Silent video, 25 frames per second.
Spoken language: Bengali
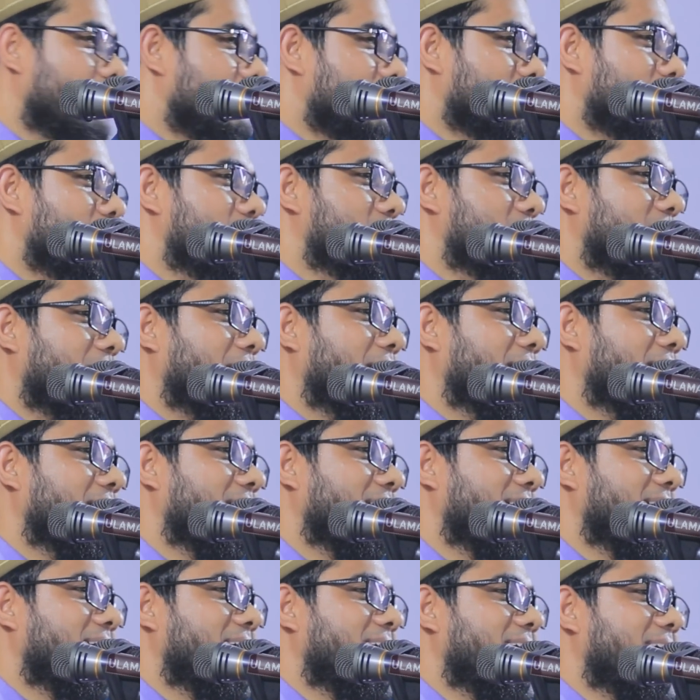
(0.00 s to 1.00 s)
কষ্ট হচ্ছে না
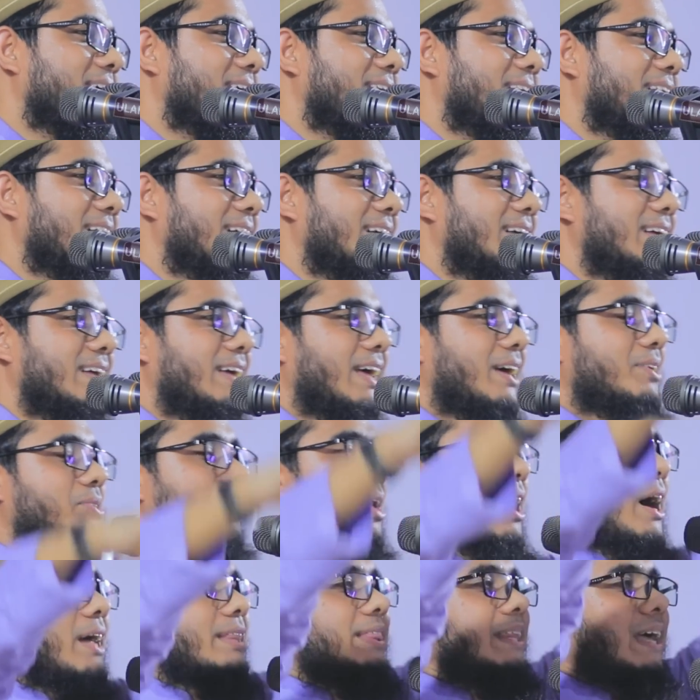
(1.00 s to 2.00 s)

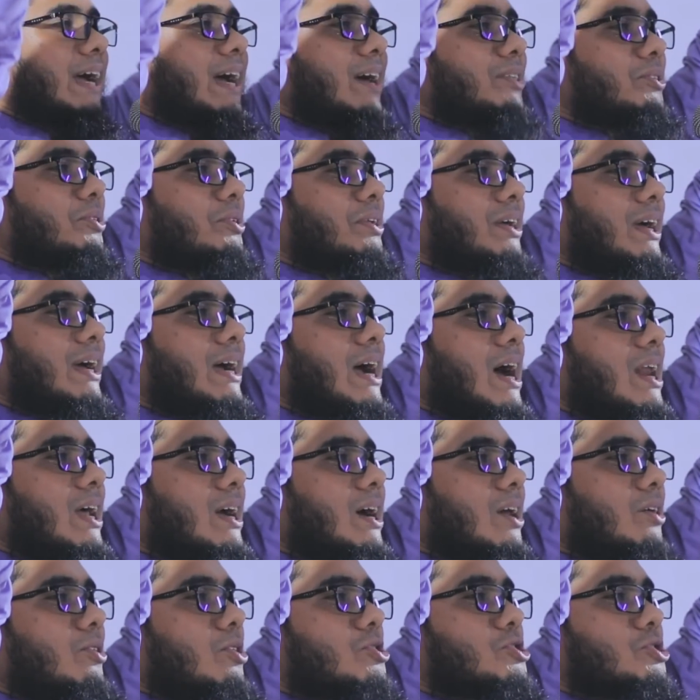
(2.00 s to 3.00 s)
একটু হাত দেখান তো দেখি
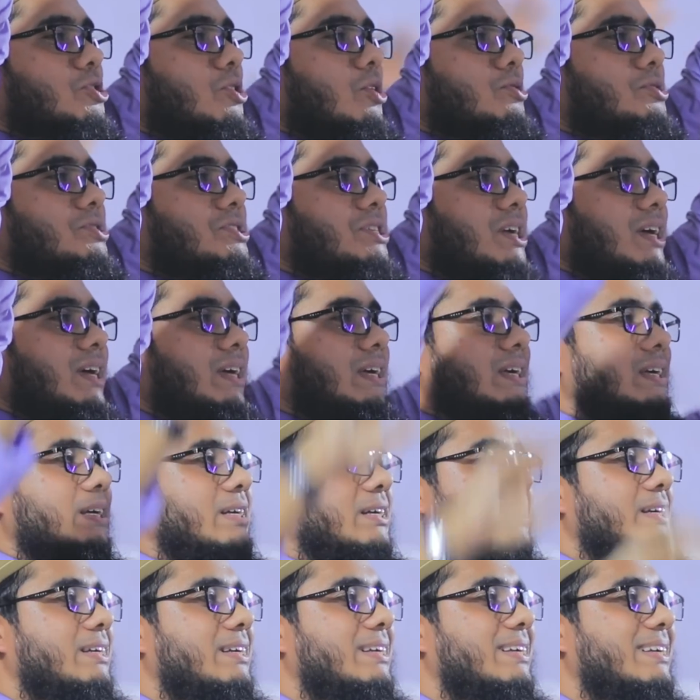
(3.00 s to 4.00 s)
কার কার কষ্ট হচ্ছে
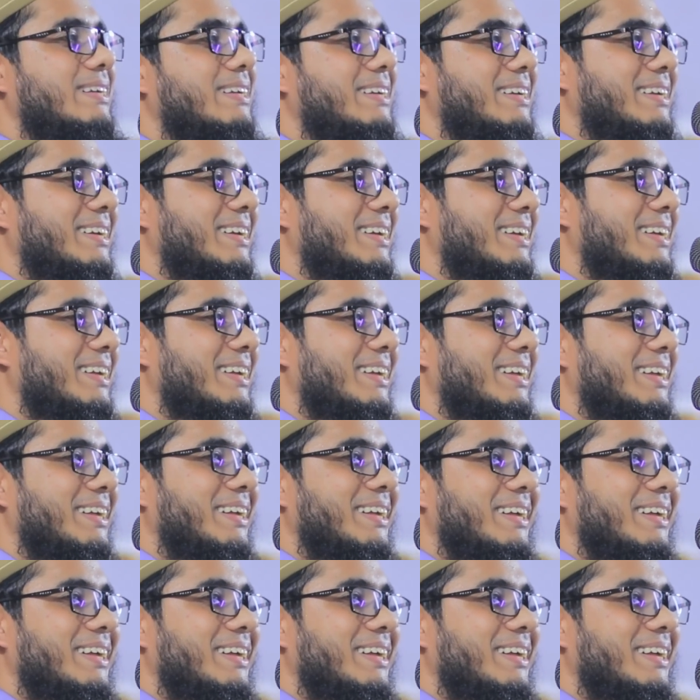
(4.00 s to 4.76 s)
হ্যাঁ।